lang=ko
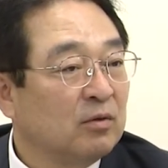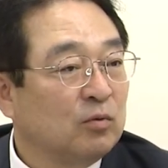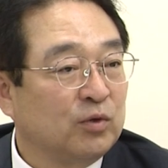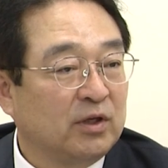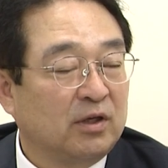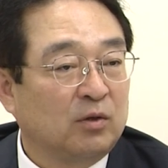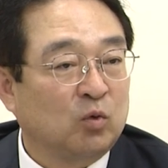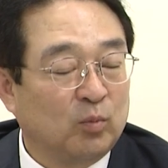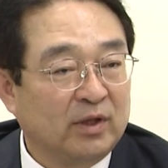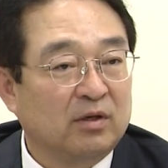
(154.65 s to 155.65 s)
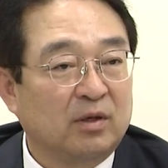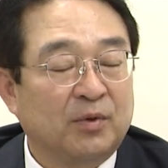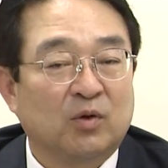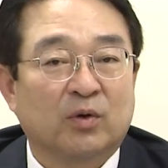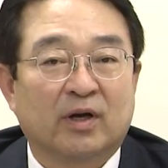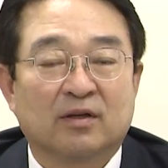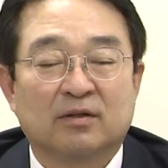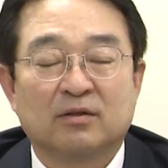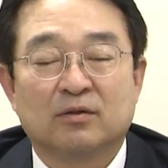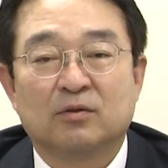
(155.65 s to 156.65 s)
우리 도민들이 필요로
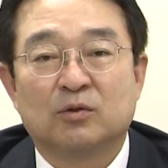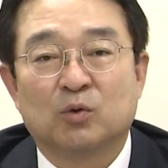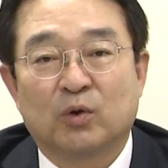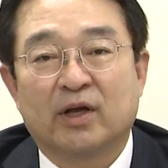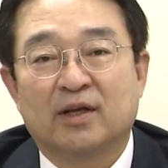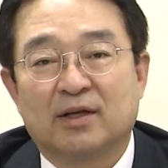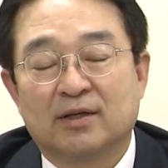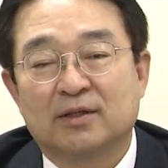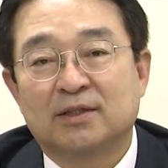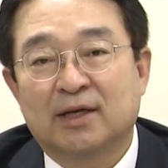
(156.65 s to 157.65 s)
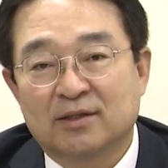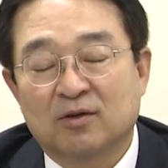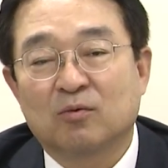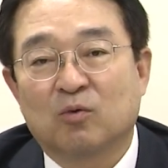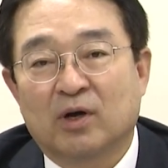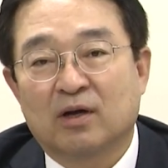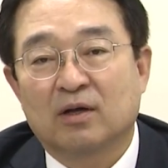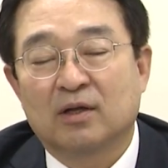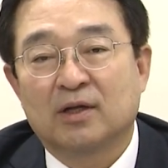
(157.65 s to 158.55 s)
하는 조례의 재정과